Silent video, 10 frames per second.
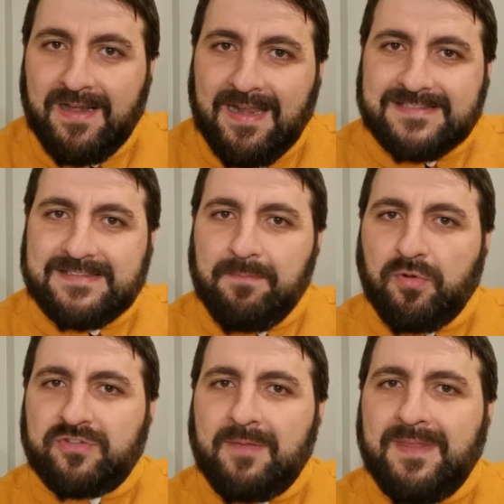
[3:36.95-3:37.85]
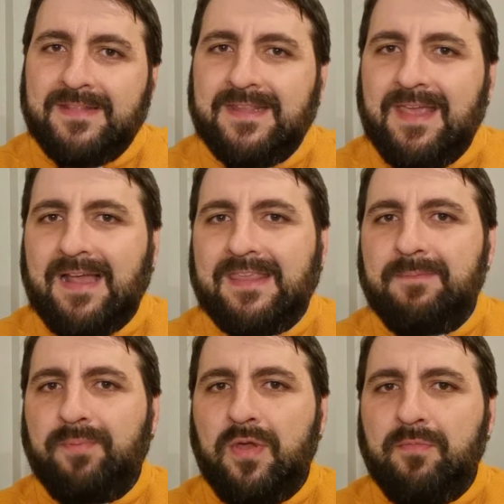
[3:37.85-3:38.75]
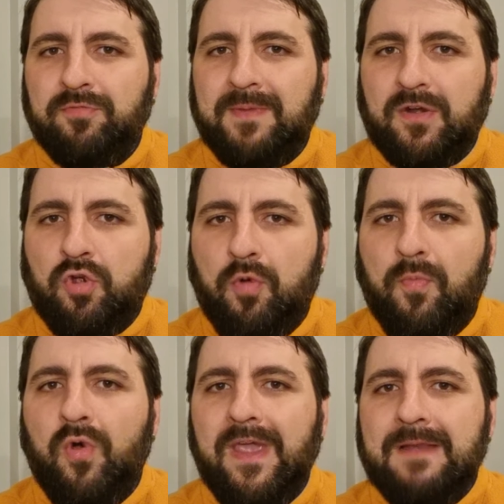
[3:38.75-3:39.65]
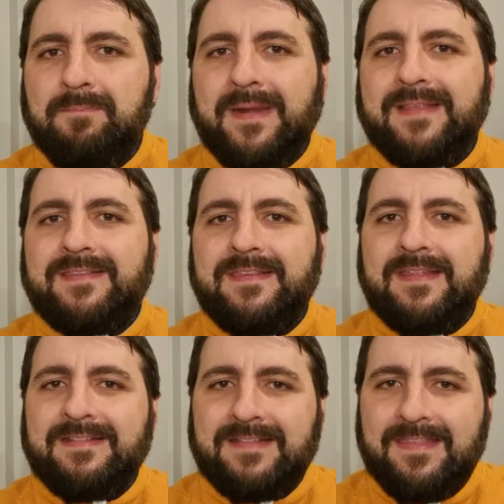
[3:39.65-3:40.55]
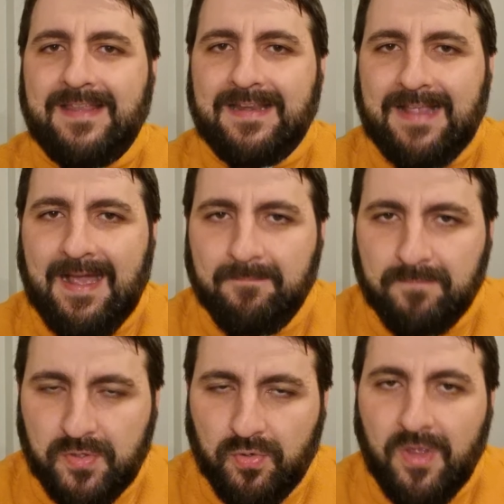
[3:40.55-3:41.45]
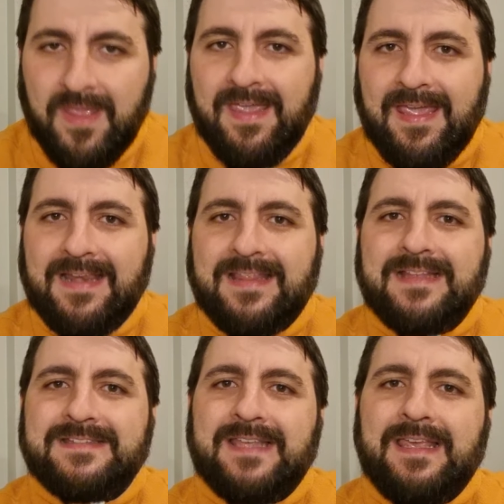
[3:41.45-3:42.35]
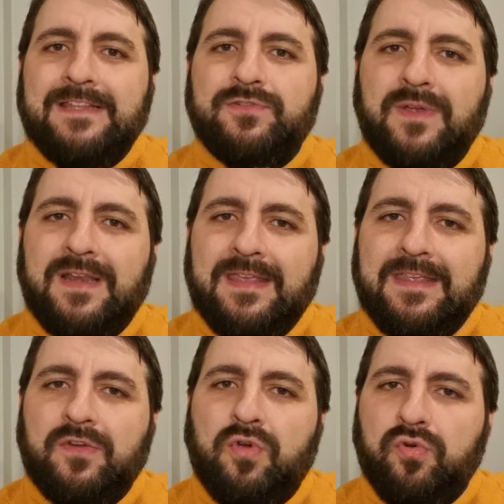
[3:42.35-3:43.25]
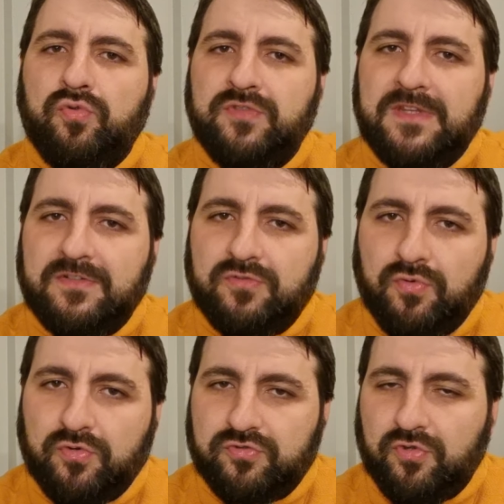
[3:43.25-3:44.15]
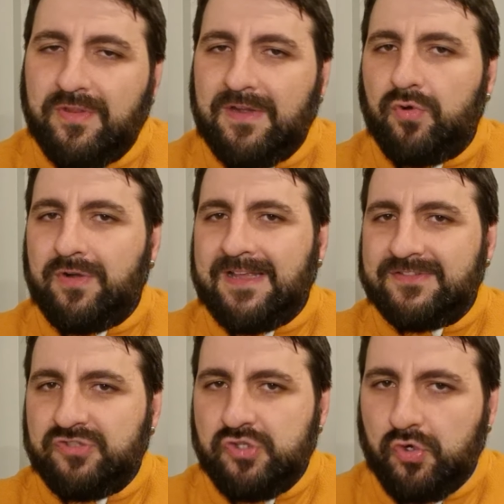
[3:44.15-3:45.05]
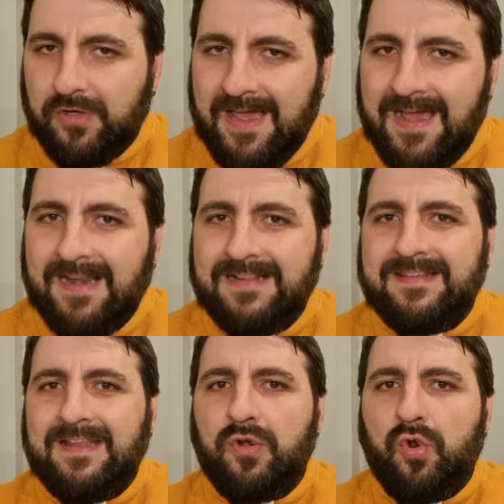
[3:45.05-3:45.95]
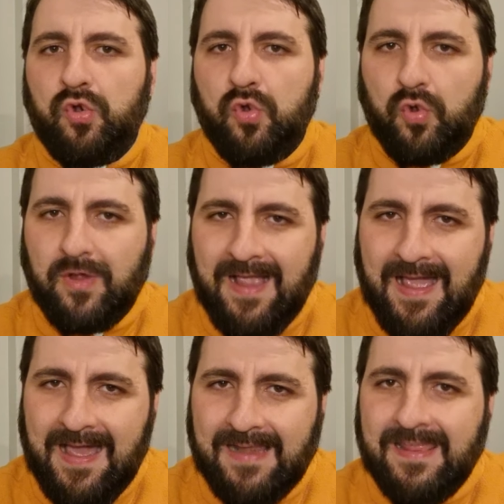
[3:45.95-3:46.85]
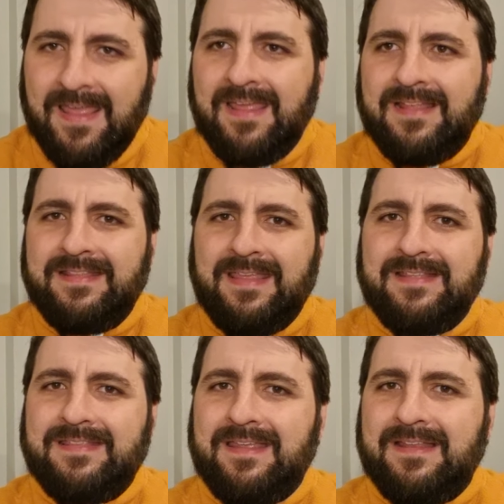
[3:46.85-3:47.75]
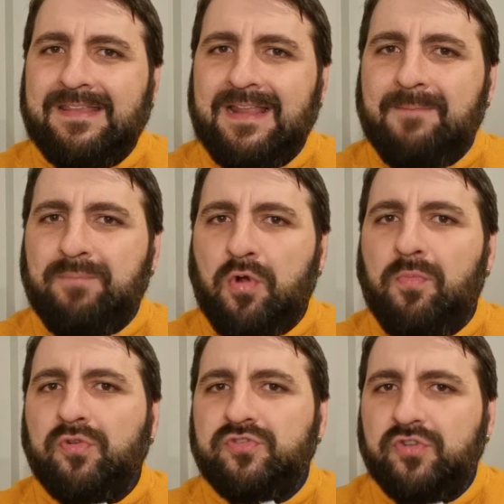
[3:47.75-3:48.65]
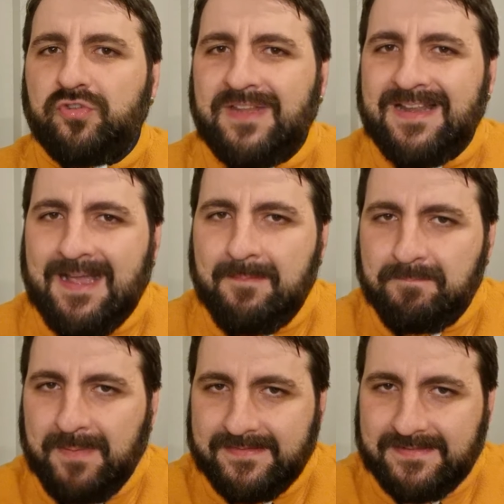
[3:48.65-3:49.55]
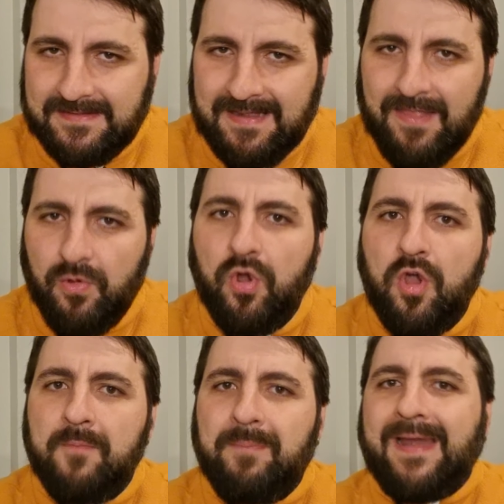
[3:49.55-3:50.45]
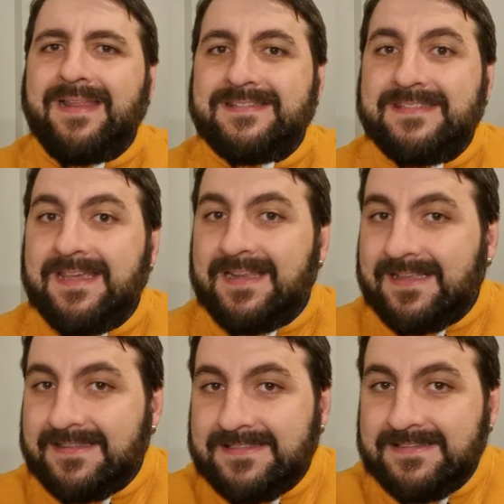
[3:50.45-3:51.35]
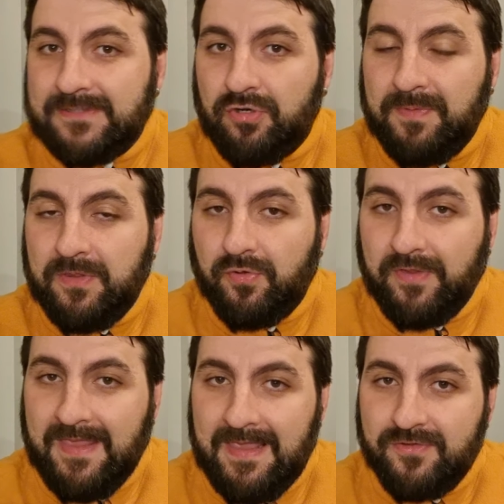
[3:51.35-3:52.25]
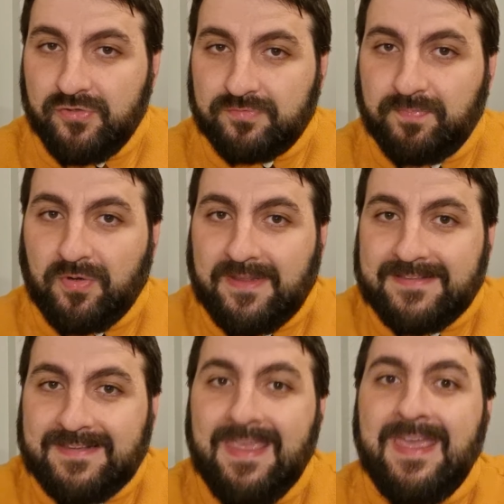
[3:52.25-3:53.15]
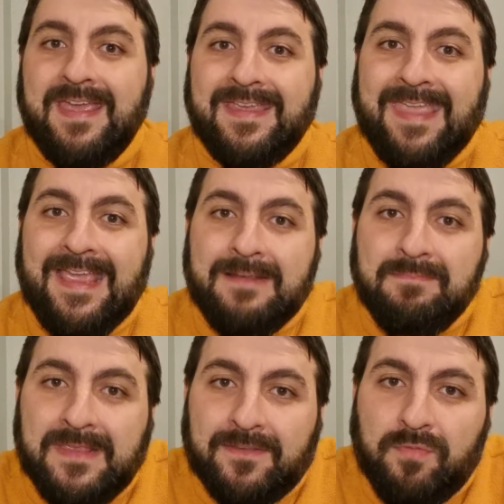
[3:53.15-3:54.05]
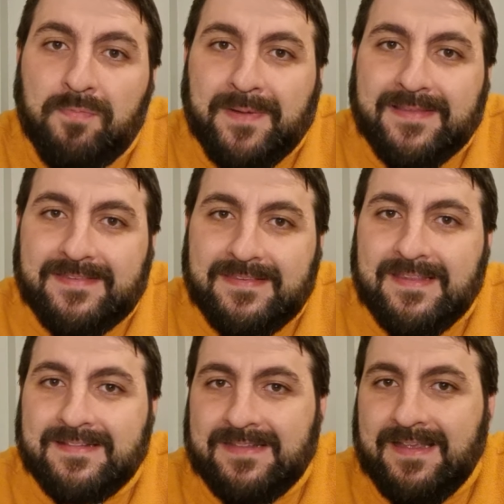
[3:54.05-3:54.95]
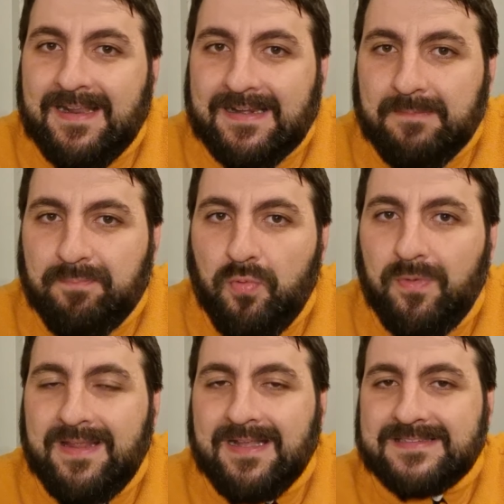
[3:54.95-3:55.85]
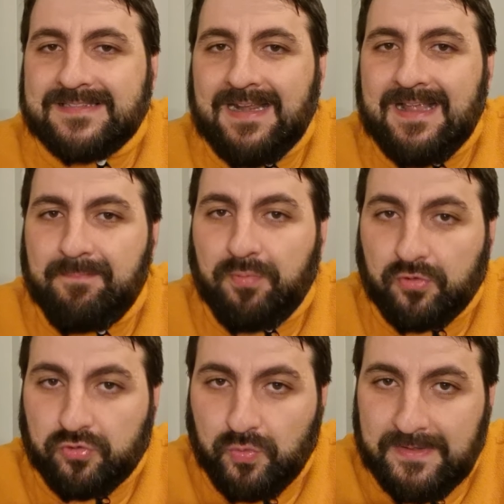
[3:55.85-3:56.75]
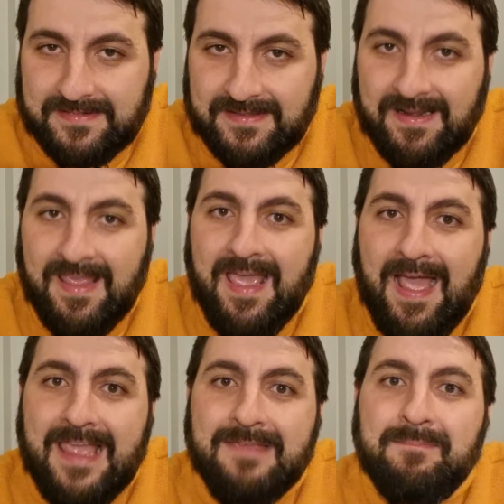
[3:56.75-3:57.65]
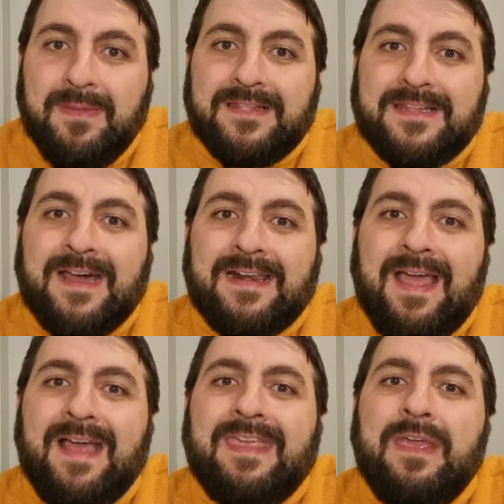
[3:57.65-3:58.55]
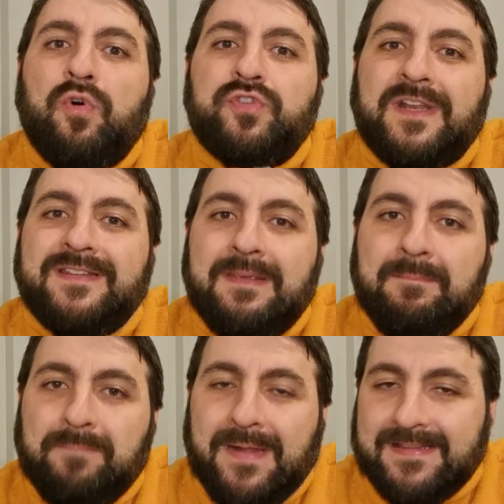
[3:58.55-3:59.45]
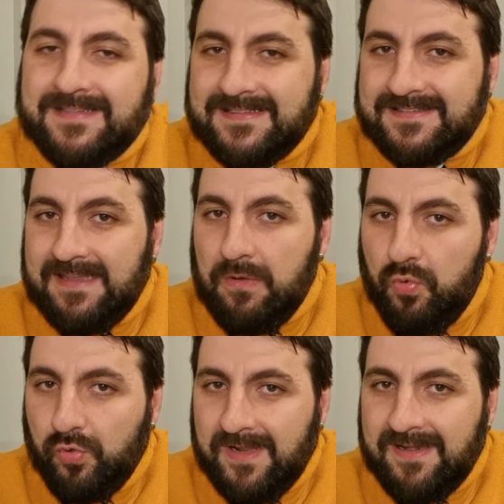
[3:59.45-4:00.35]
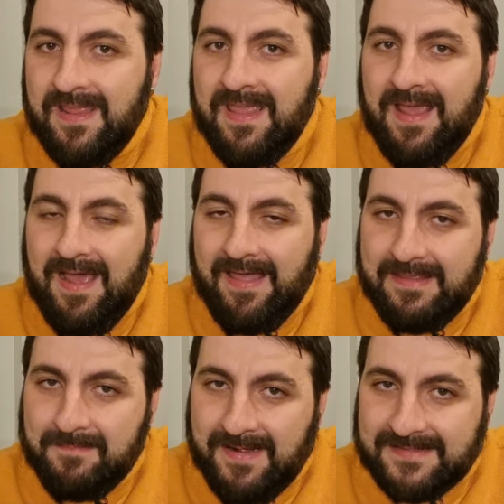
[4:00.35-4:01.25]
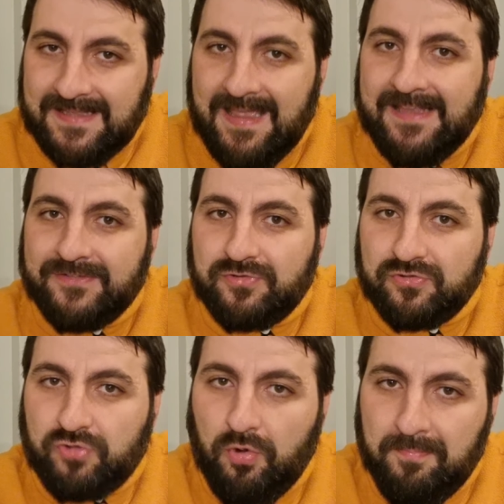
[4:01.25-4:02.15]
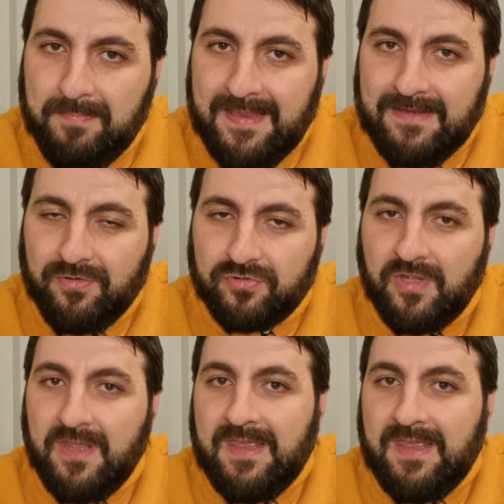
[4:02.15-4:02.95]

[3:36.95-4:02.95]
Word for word: Lastimosamente, aquí podemos ver cómo el presidente del cambio, el que se hizo elegir con un discurso de lo nacional, de lo local, de la promoción del campesinado, pareciera que sí se olvidó de ellos, porque es que que el mismo presidente de la República salga por Twitter a invitar a que otras empresas se unan además a estos convenios